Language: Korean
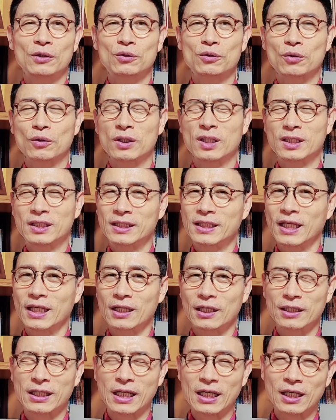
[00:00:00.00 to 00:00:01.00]
또
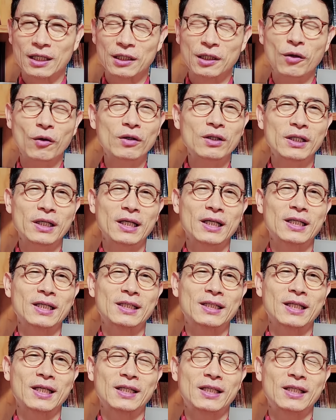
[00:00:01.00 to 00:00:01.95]
이때 내가 응원을 해야겠다,